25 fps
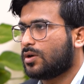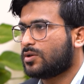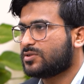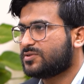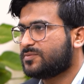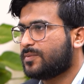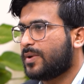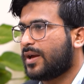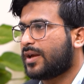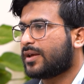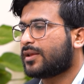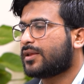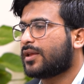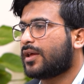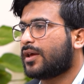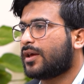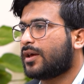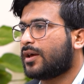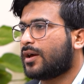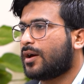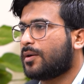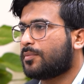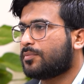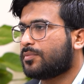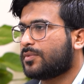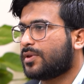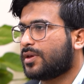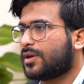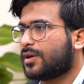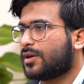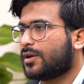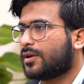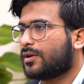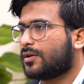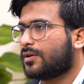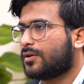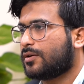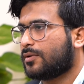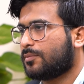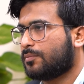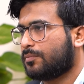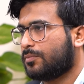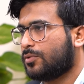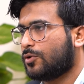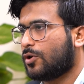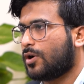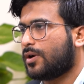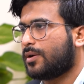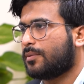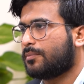उस बैंक ने अपने
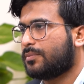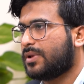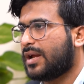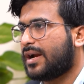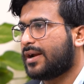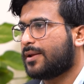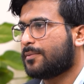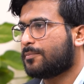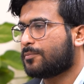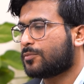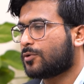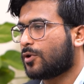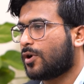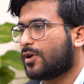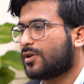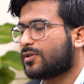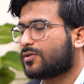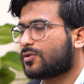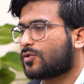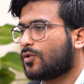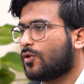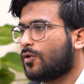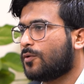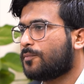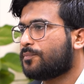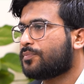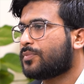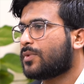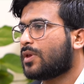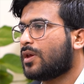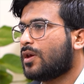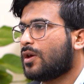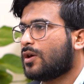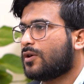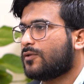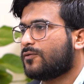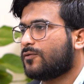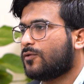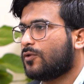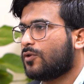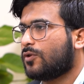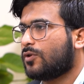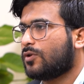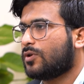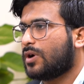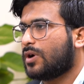ब्लाइंड एम्प्लॉज़ को वो